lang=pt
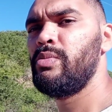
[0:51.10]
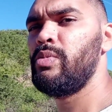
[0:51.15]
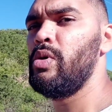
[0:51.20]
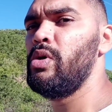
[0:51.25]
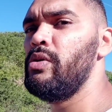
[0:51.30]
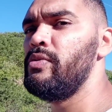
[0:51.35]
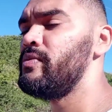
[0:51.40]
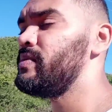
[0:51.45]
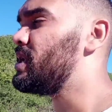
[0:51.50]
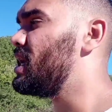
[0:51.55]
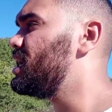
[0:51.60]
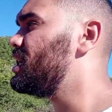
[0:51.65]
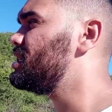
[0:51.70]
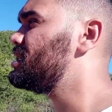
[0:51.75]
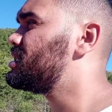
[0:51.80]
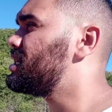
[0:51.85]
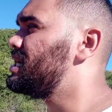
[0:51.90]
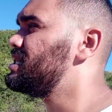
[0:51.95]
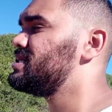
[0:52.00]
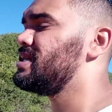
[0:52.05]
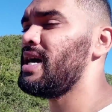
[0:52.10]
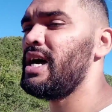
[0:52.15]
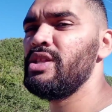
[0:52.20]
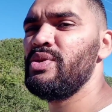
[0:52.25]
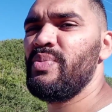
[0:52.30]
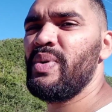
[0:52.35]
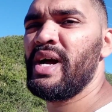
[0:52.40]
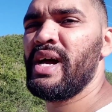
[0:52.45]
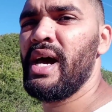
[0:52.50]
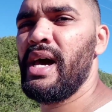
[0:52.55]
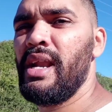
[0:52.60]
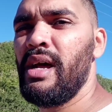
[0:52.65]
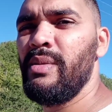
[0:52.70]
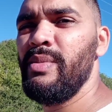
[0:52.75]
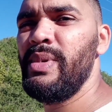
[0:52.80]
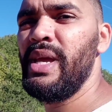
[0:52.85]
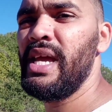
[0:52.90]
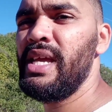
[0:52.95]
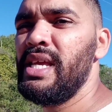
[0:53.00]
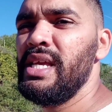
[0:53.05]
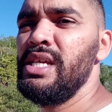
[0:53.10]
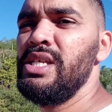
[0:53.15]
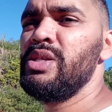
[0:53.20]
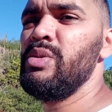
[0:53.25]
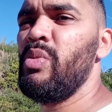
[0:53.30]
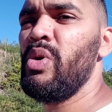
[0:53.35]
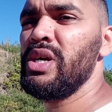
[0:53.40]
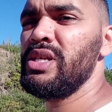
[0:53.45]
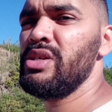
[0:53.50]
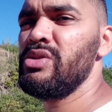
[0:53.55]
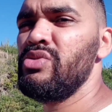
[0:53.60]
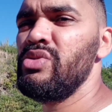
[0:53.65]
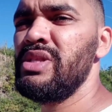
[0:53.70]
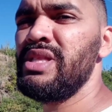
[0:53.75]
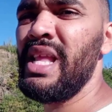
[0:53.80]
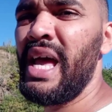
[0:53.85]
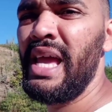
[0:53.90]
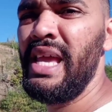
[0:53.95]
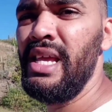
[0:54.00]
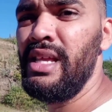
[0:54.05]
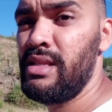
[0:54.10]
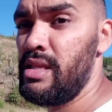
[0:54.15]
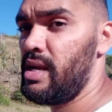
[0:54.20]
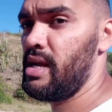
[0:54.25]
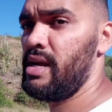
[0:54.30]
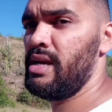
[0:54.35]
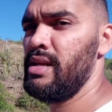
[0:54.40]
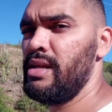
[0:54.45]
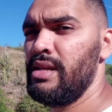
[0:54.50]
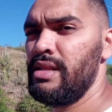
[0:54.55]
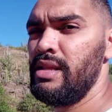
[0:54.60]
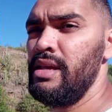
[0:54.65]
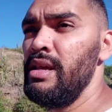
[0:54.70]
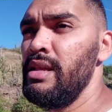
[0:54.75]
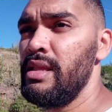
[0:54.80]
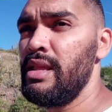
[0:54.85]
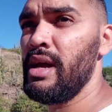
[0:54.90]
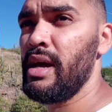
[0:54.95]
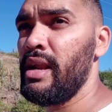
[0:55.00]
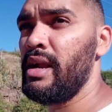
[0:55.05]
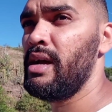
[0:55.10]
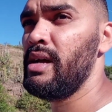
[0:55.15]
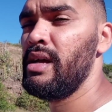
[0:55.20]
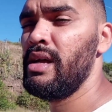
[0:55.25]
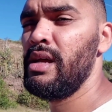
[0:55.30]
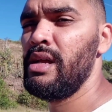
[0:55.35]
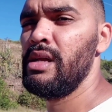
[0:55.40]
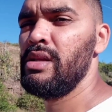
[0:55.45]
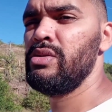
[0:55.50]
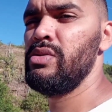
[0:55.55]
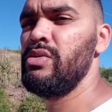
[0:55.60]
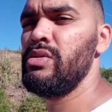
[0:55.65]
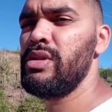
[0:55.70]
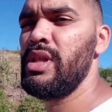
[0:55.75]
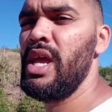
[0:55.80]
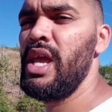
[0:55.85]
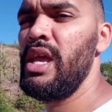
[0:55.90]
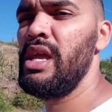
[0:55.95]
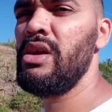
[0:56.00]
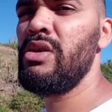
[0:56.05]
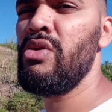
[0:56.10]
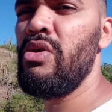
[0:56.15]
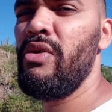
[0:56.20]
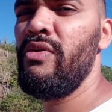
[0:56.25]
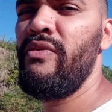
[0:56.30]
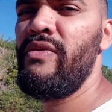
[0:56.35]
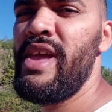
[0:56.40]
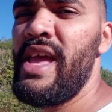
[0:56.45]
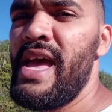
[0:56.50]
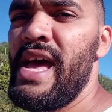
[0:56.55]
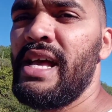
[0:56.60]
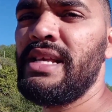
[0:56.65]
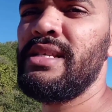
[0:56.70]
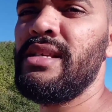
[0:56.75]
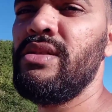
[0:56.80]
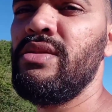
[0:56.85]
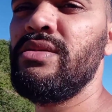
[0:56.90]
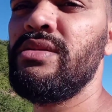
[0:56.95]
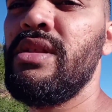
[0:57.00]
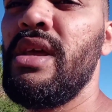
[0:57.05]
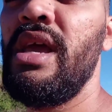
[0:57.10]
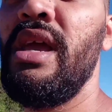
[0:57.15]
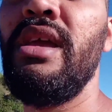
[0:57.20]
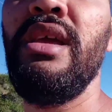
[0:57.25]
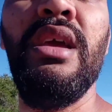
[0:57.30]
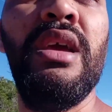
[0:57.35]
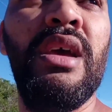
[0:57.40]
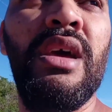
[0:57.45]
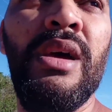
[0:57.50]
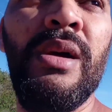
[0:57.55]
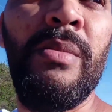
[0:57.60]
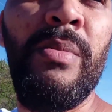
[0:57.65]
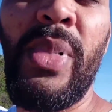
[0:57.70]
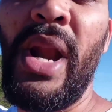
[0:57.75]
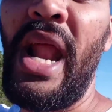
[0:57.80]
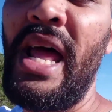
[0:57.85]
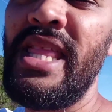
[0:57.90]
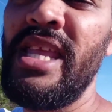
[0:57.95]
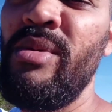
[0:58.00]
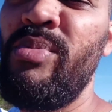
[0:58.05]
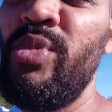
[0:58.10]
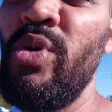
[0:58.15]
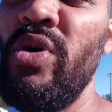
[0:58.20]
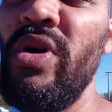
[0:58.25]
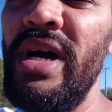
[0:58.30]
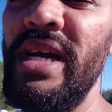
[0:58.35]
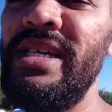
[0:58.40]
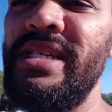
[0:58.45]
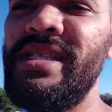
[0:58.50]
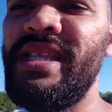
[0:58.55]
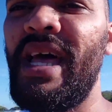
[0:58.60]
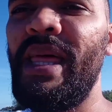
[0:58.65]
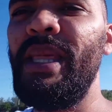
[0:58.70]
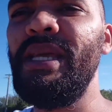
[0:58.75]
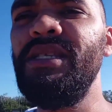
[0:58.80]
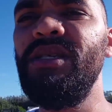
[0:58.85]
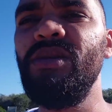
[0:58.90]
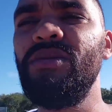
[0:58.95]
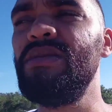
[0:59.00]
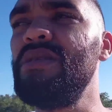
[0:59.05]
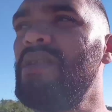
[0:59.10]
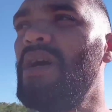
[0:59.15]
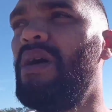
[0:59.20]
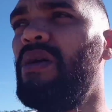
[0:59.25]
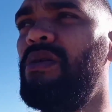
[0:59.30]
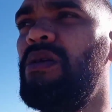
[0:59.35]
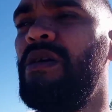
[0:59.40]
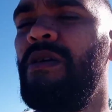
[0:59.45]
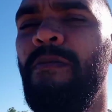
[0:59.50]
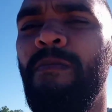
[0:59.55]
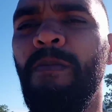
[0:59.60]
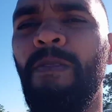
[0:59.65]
Pô, fiquei chateado pra caramba. E aqui a gente mostra tudo na íntegra. íntegra tem conversa, não tem para depois, nada disso não.